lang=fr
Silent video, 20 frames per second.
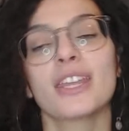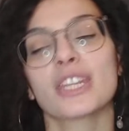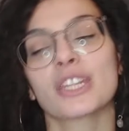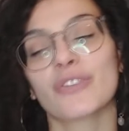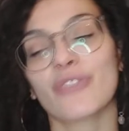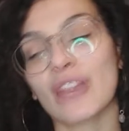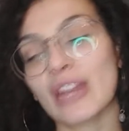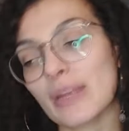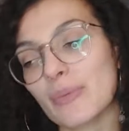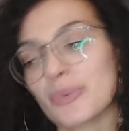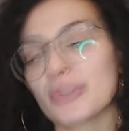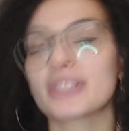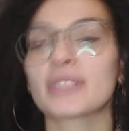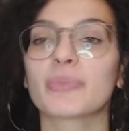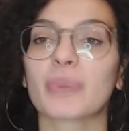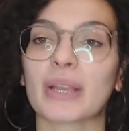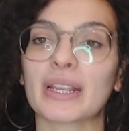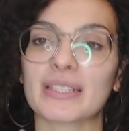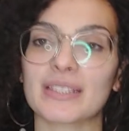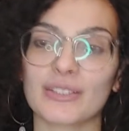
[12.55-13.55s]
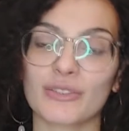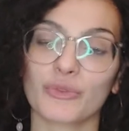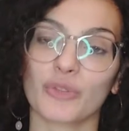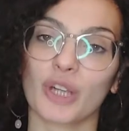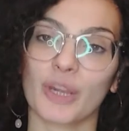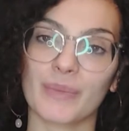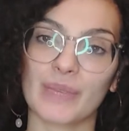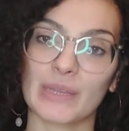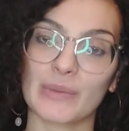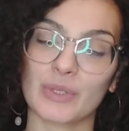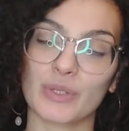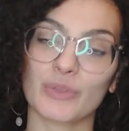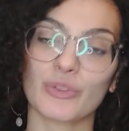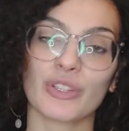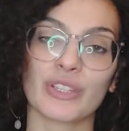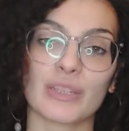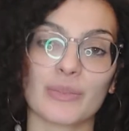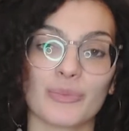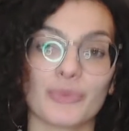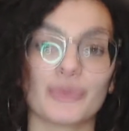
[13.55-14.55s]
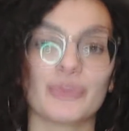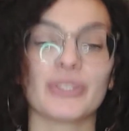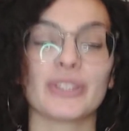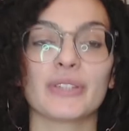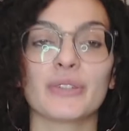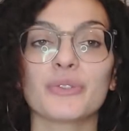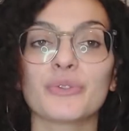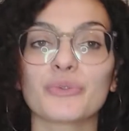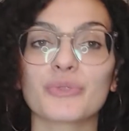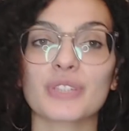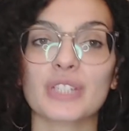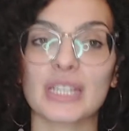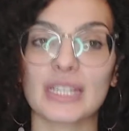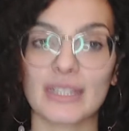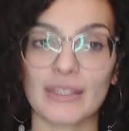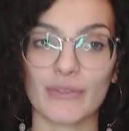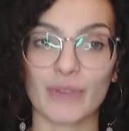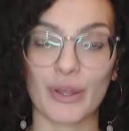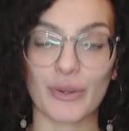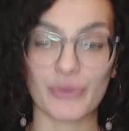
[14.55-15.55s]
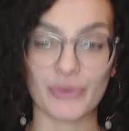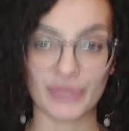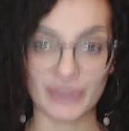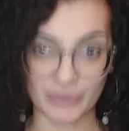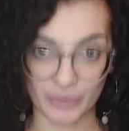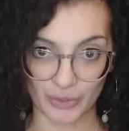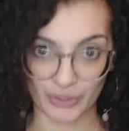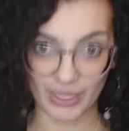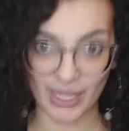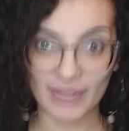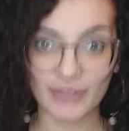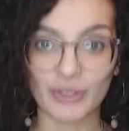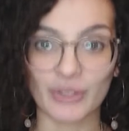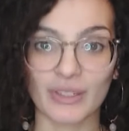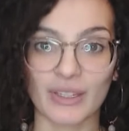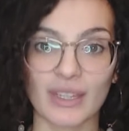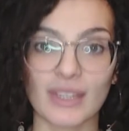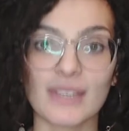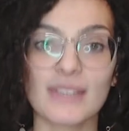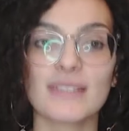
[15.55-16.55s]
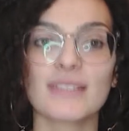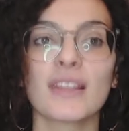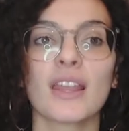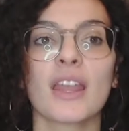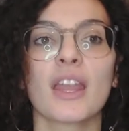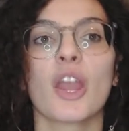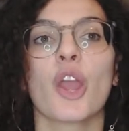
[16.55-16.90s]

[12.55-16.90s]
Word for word: Je fais les petites précisions comme d'habitude en début de vidéo, donc j'ai été voir le film en 4DX.